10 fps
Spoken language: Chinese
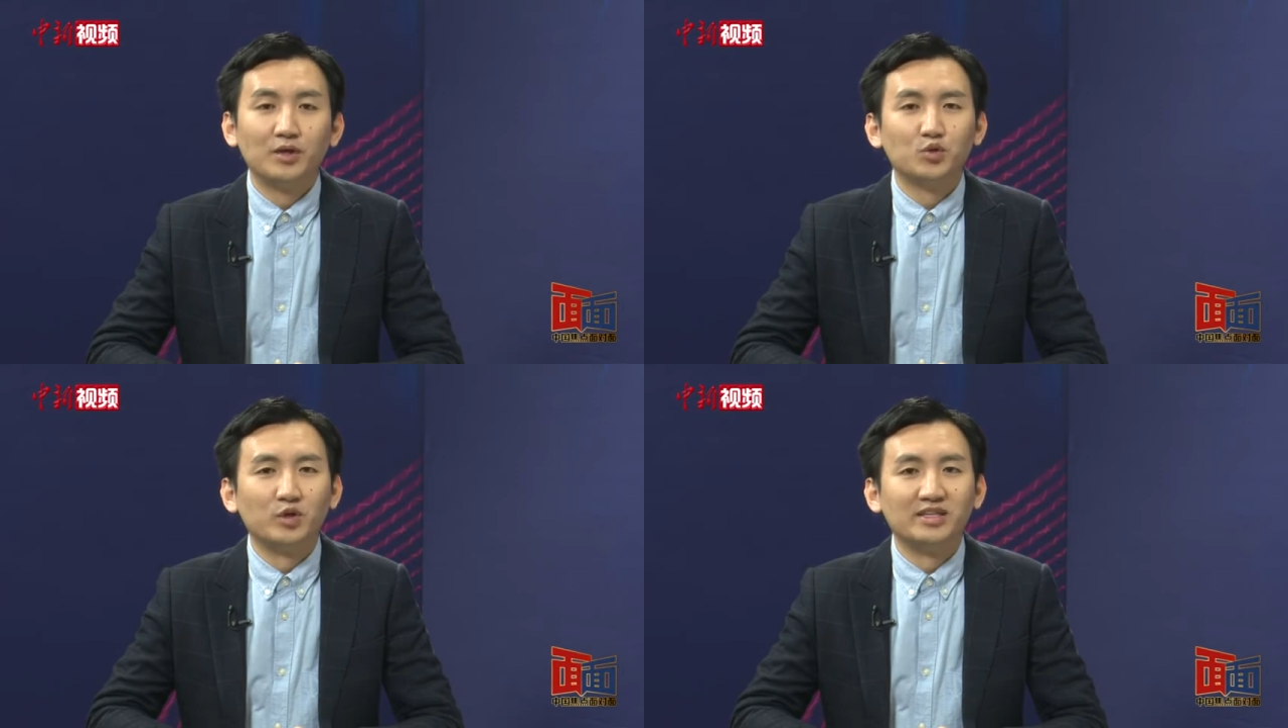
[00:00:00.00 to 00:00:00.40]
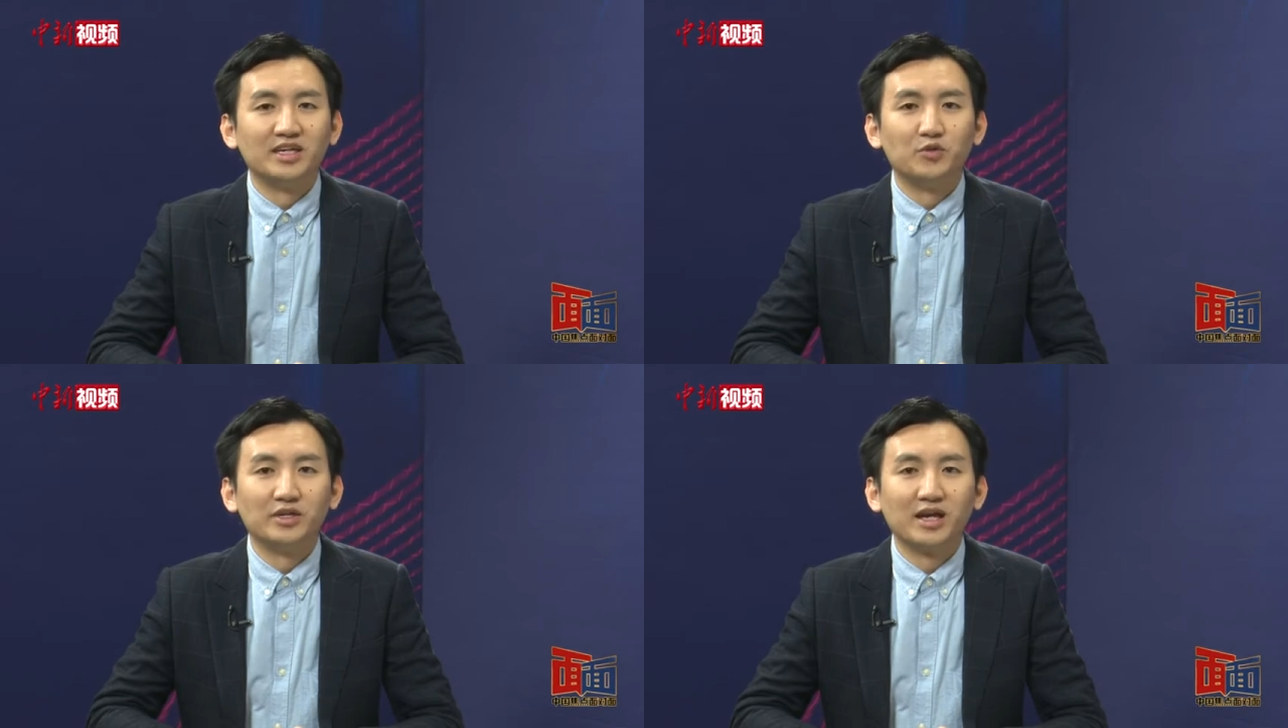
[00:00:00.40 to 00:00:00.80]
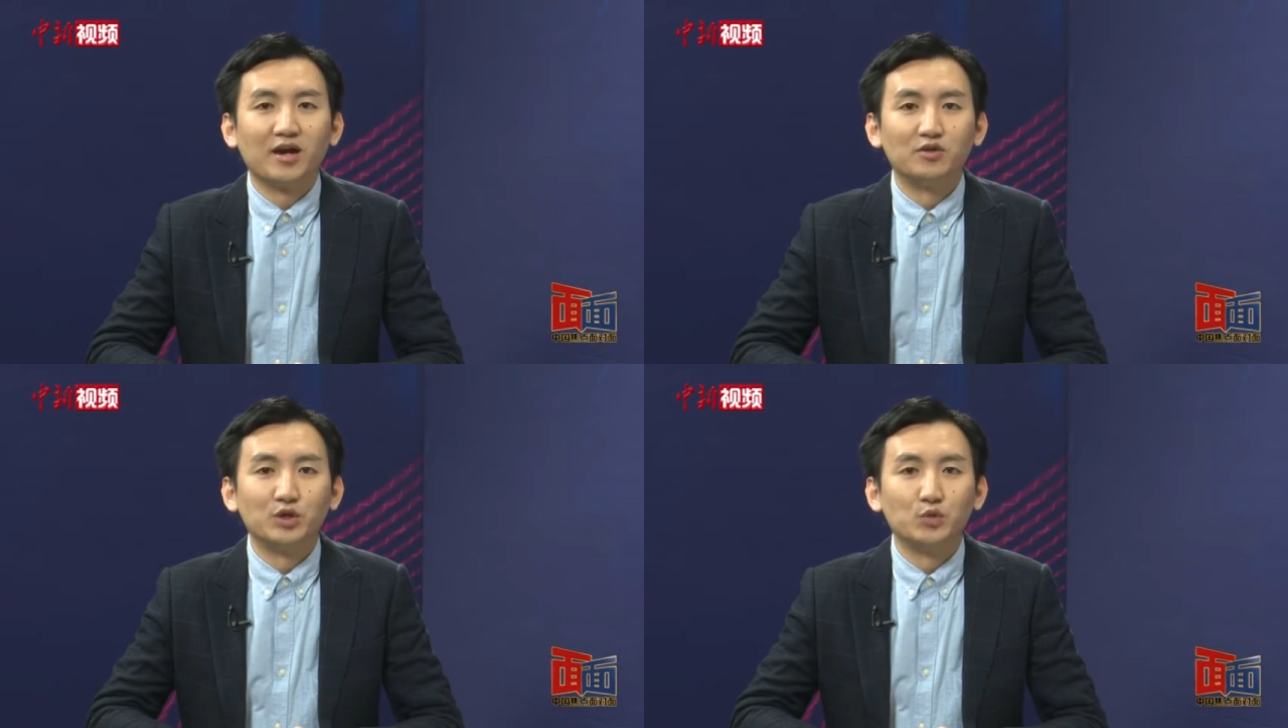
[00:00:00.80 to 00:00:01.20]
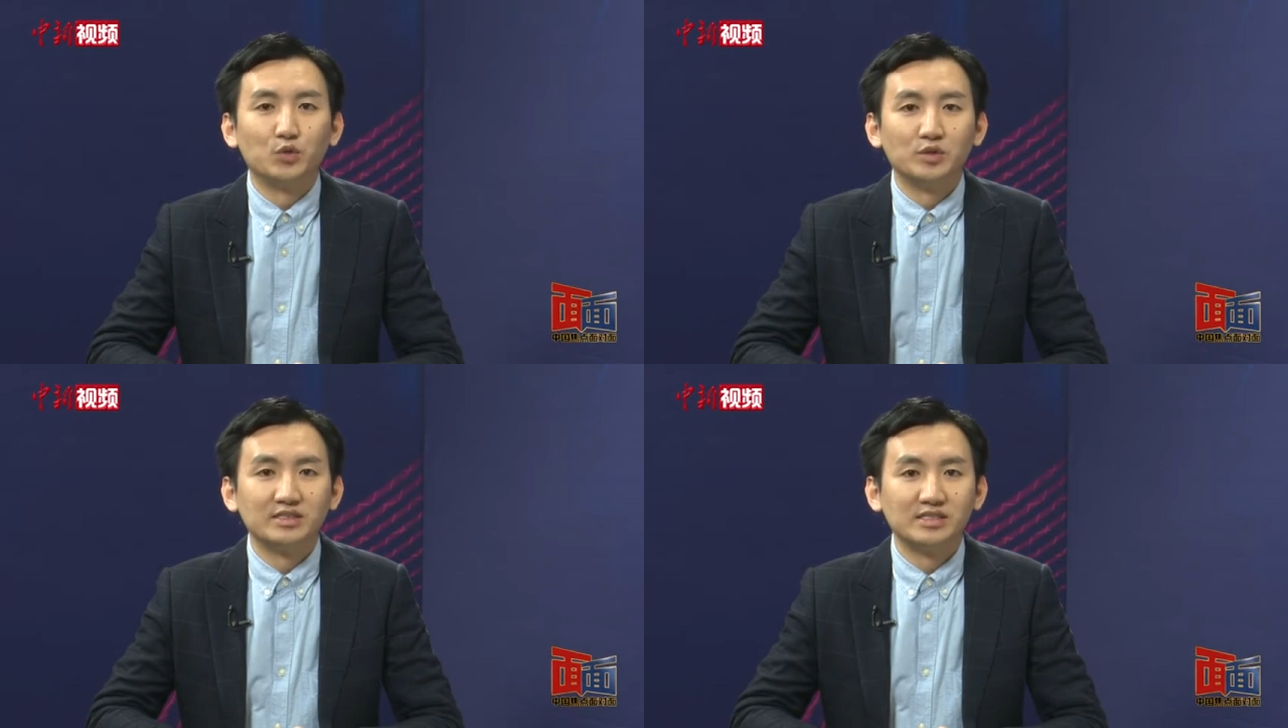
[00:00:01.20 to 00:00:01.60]
对“天问一号”任
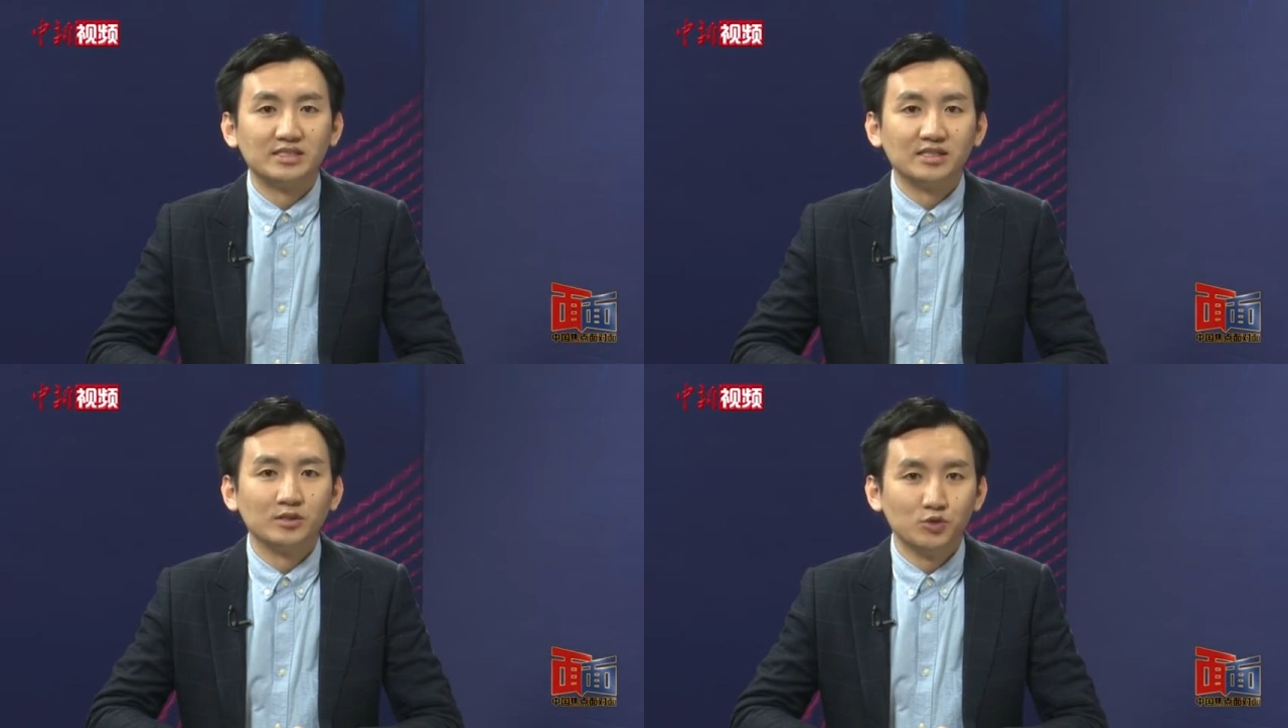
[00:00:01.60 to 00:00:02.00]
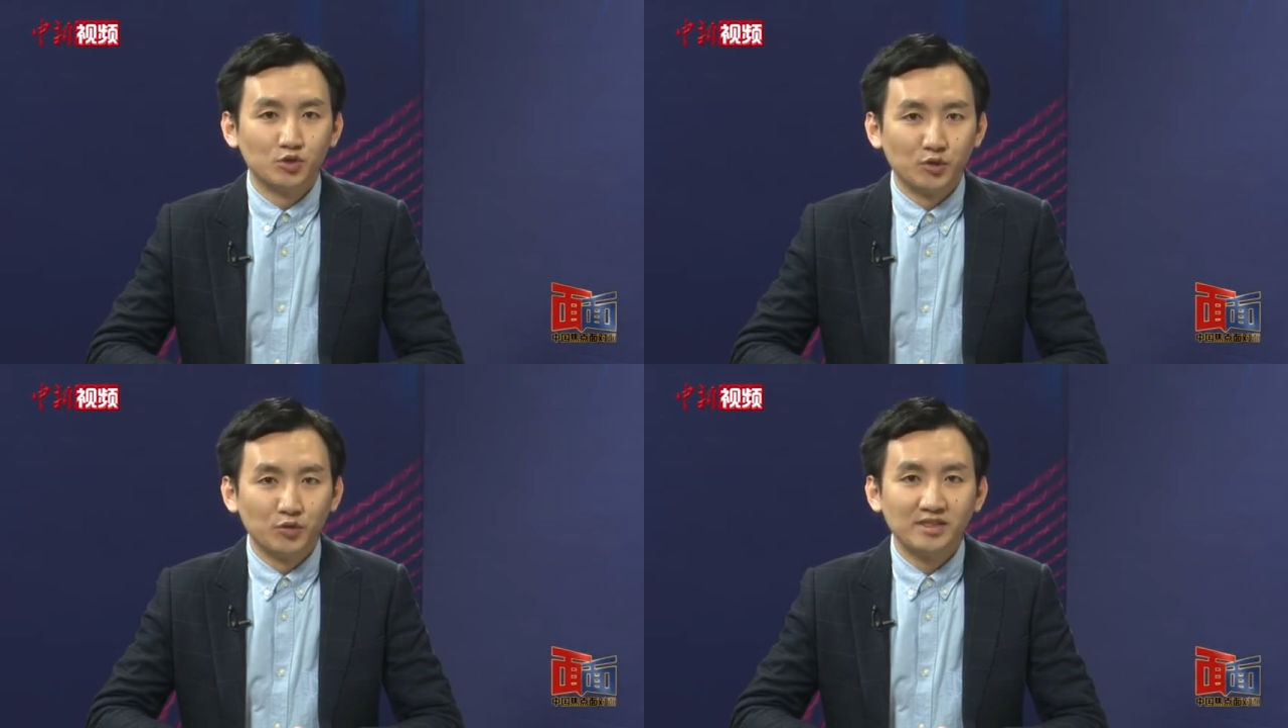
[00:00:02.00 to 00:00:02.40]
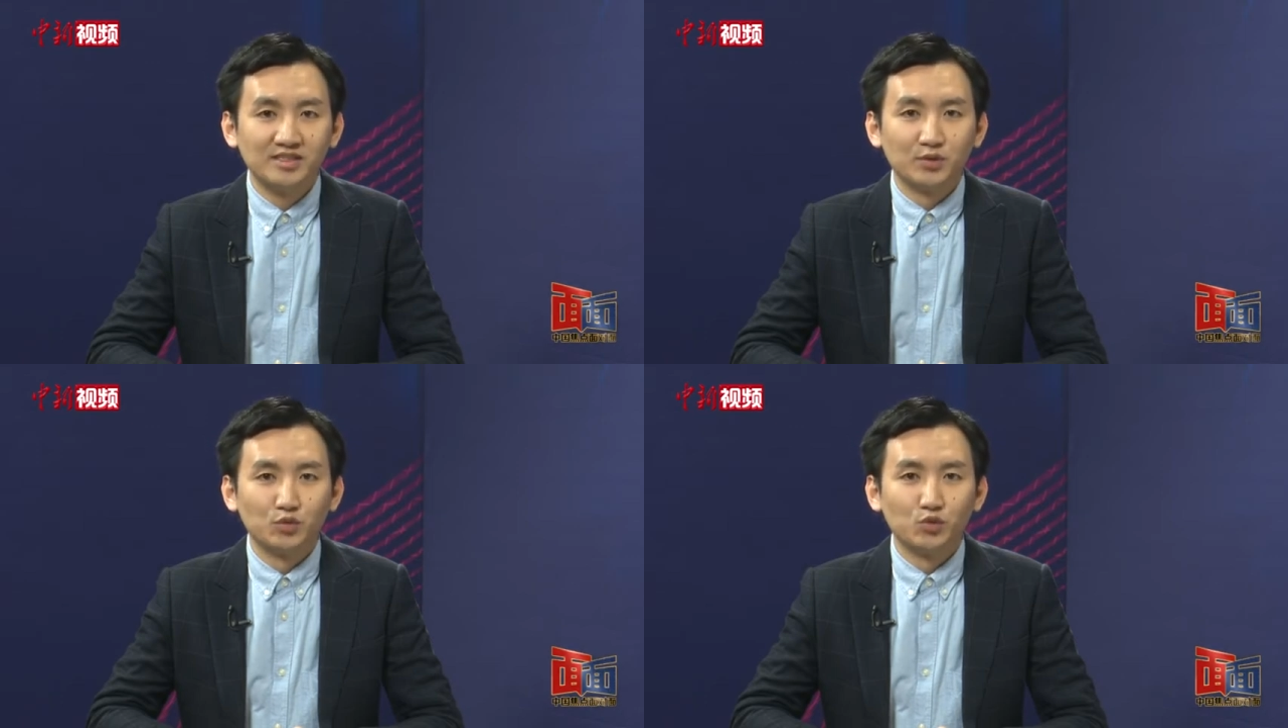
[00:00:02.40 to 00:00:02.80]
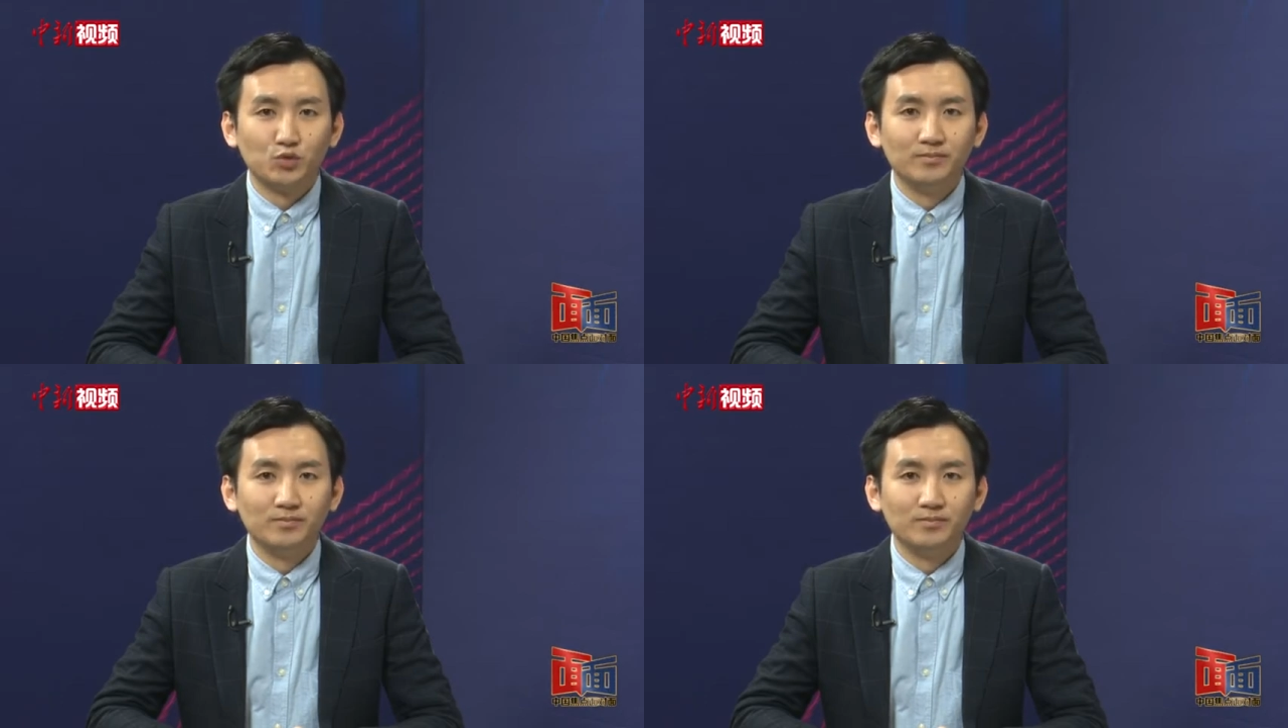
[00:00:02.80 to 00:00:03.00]
务进行权威解读。